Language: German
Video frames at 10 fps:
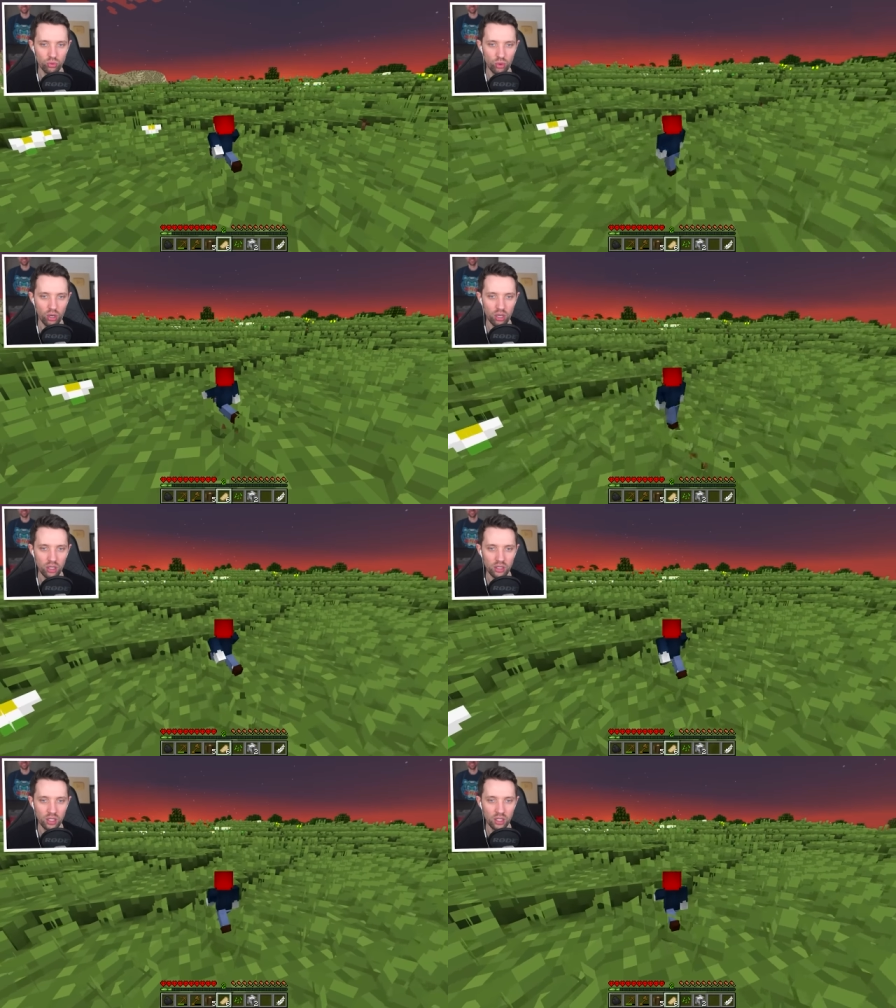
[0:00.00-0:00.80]

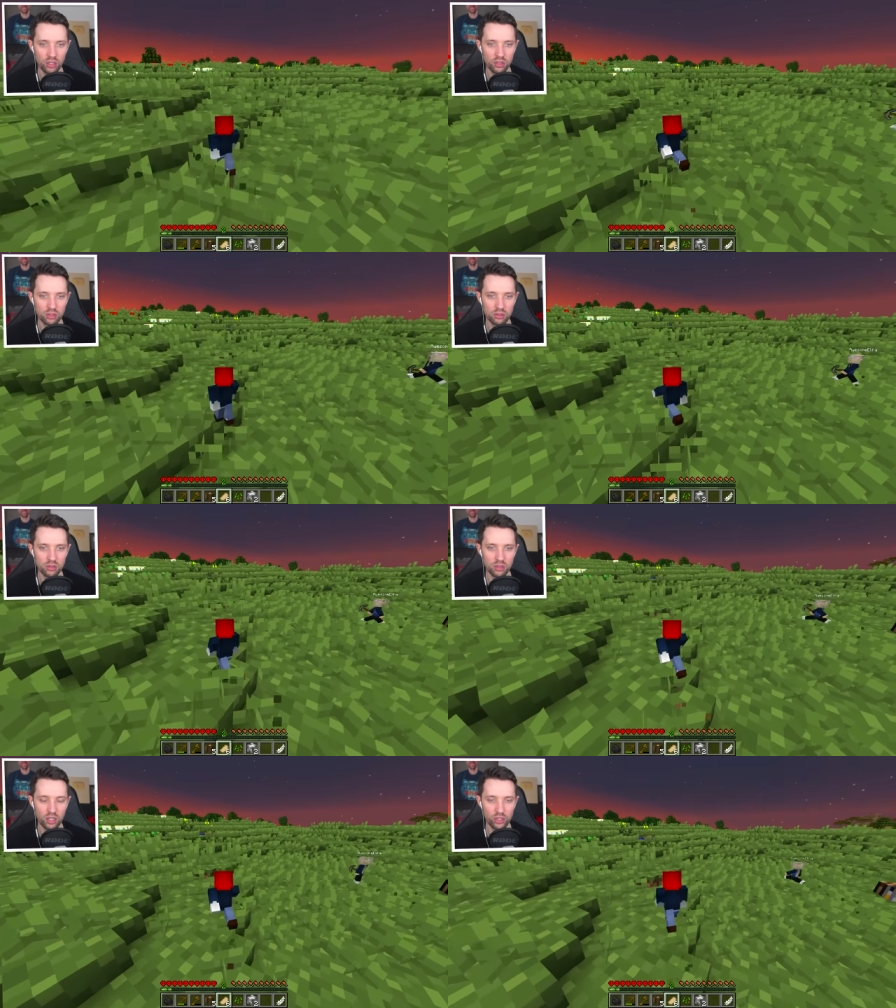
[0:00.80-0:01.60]
Ja.
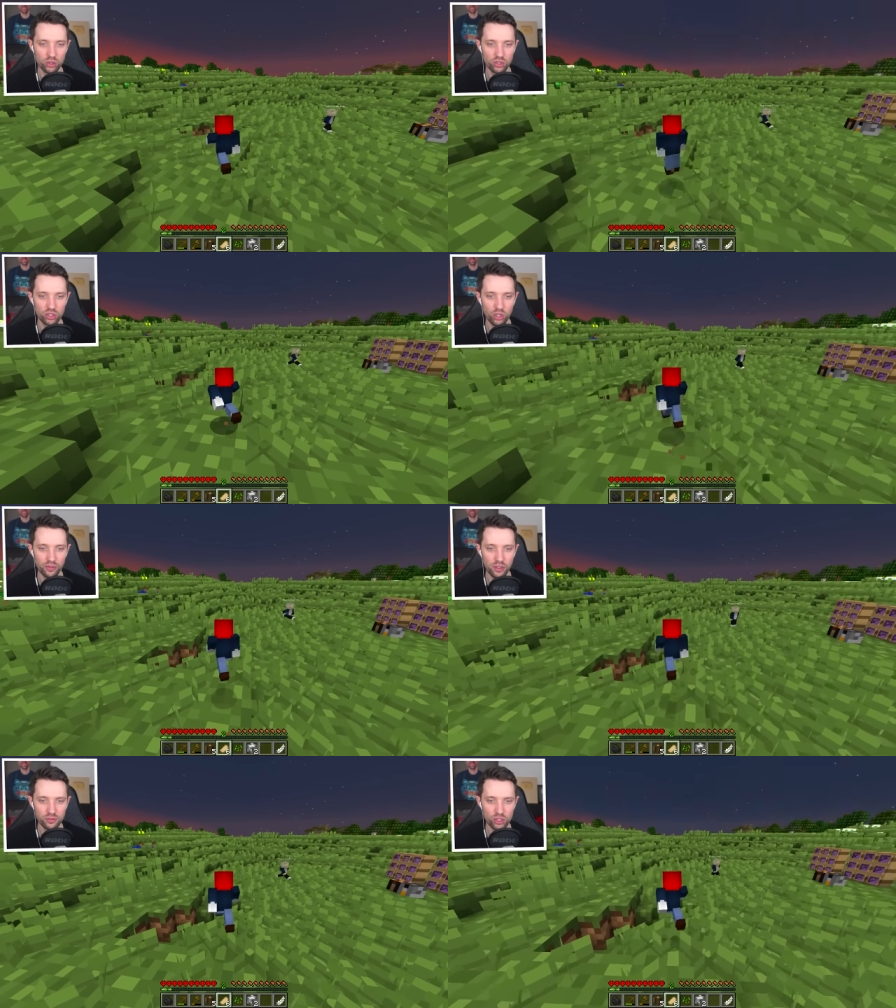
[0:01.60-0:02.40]
Also sieht auf
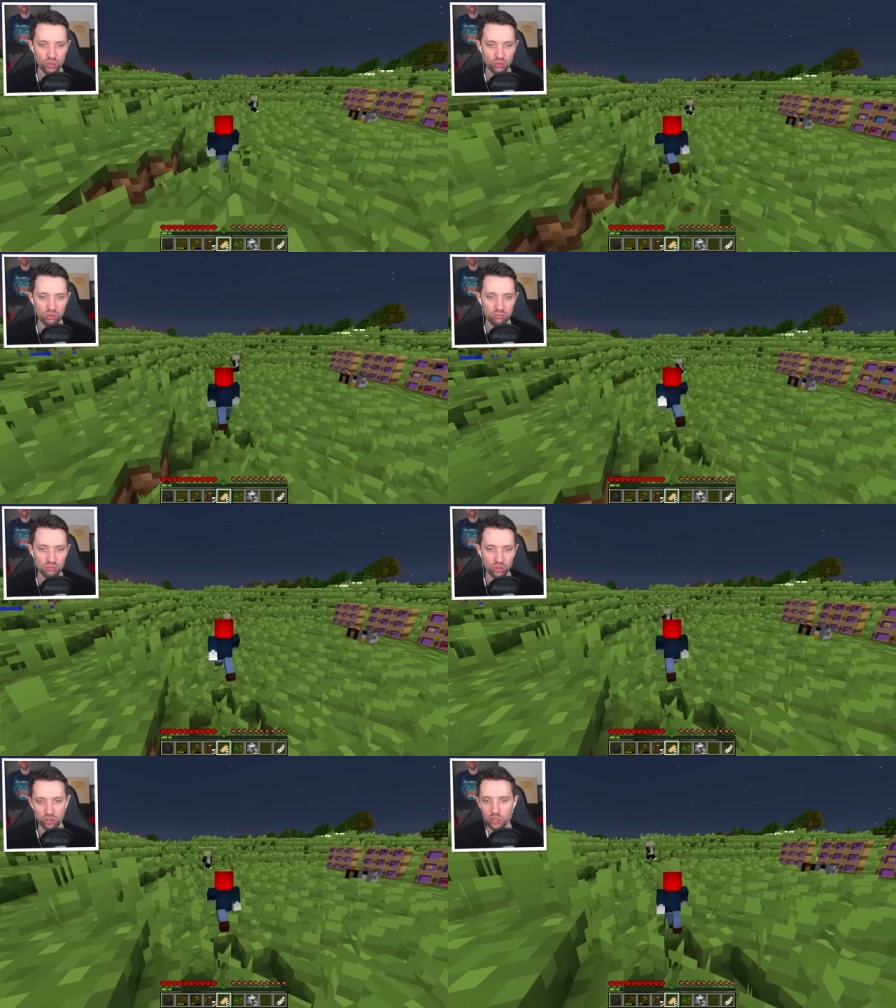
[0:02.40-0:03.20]
jeden Fall schon,
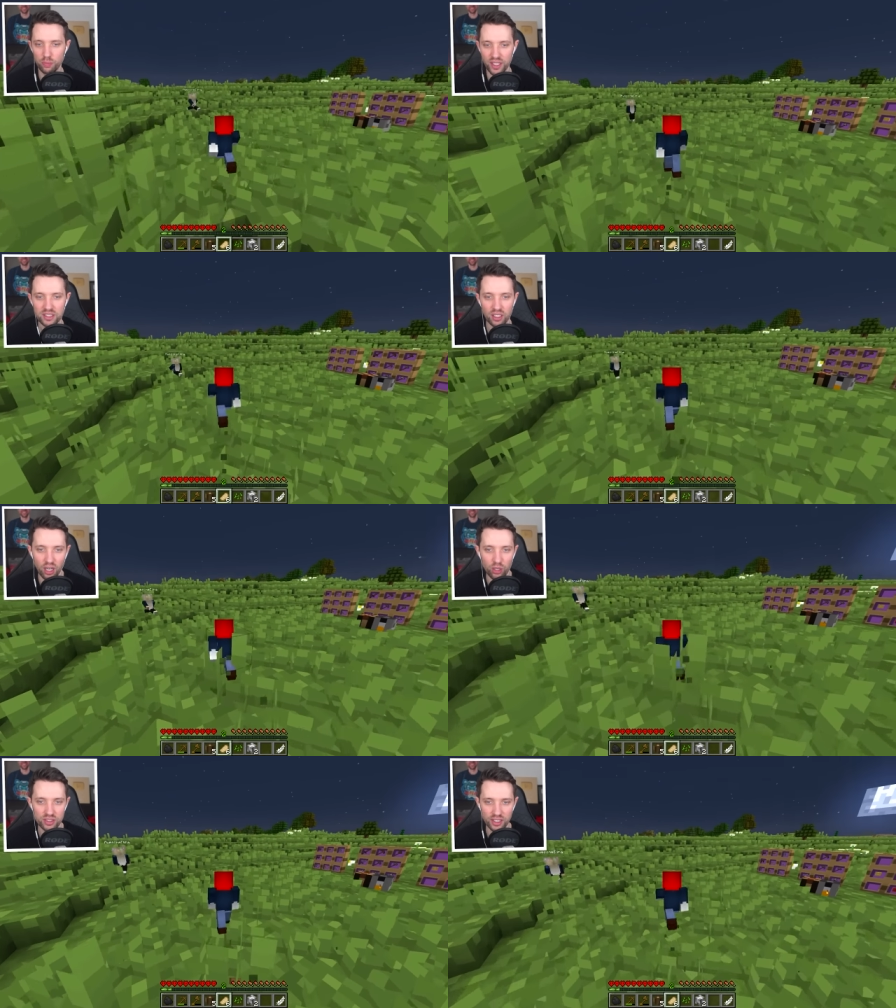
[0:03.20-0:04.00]
sieht besser
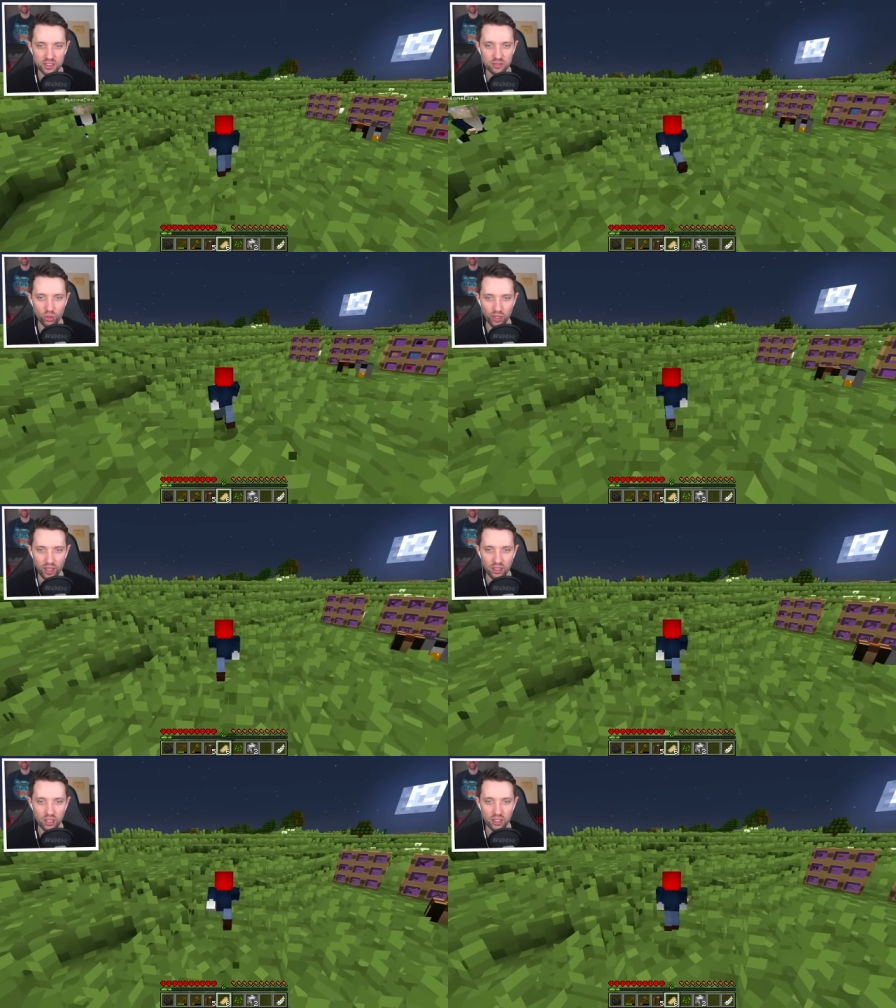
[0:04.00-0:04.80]
aus als
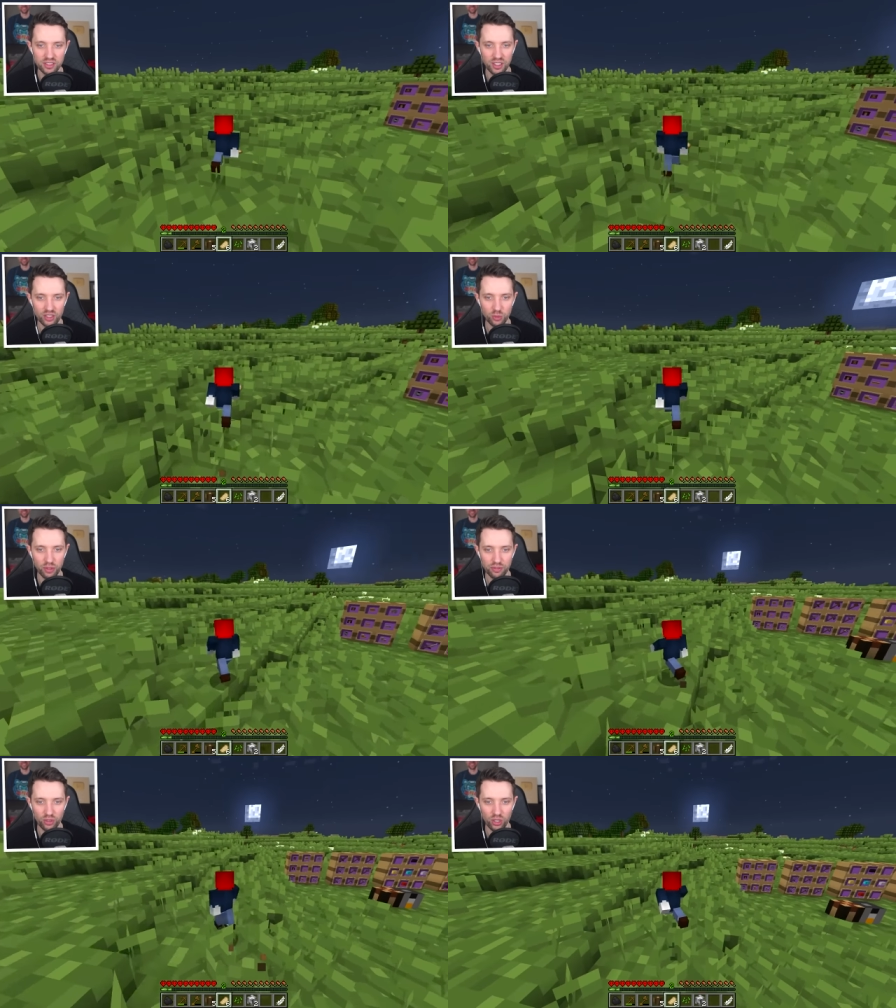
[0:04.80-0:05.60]
vorher. Sieht aus, oh,
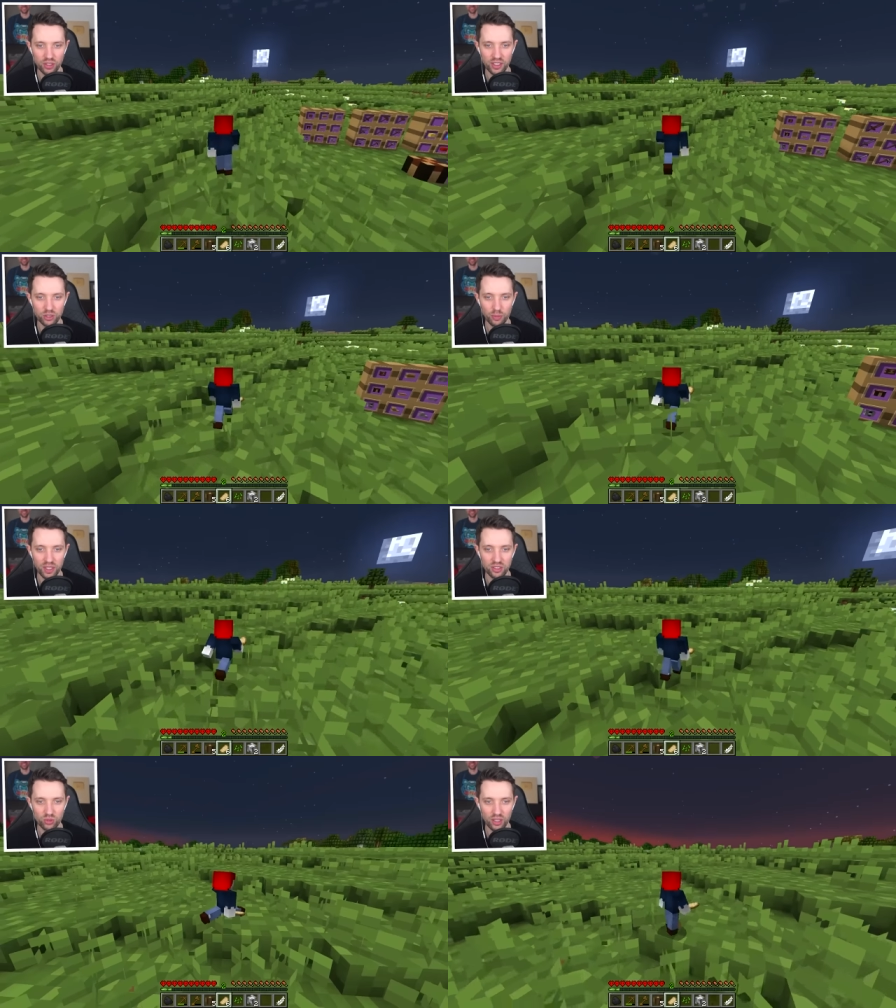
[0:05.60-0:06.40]
ob voll, als ob
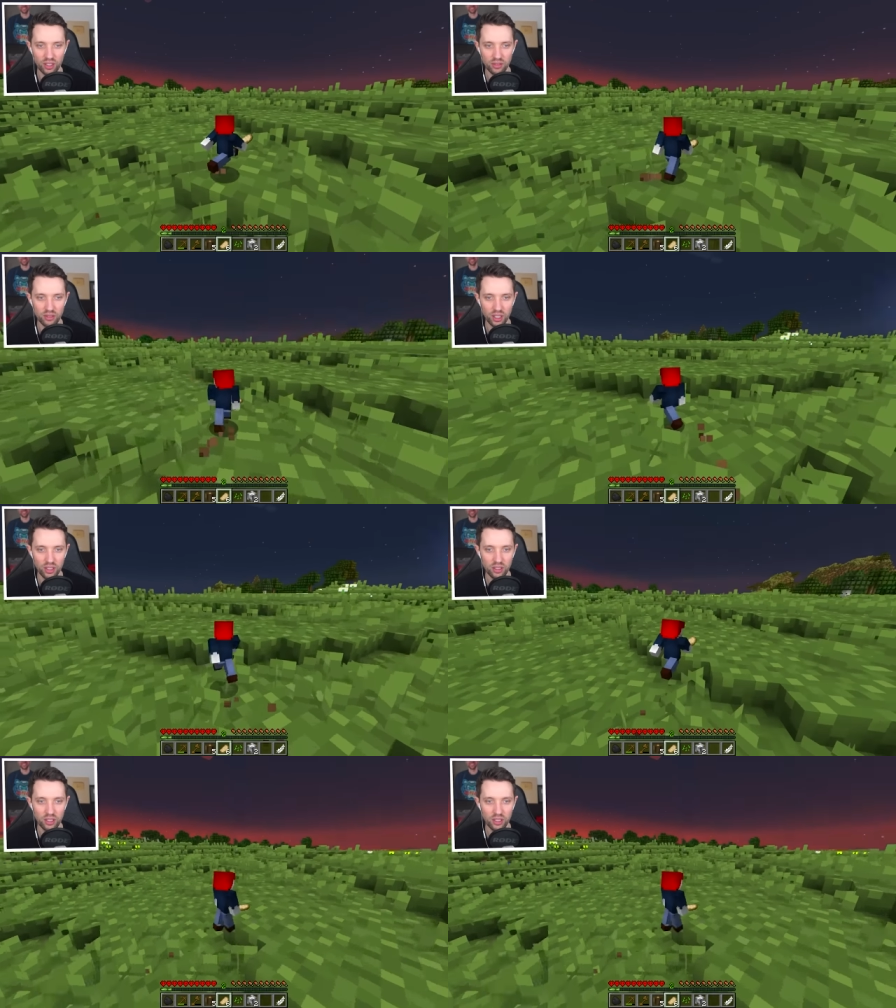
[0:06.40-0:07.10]
alles so, ja?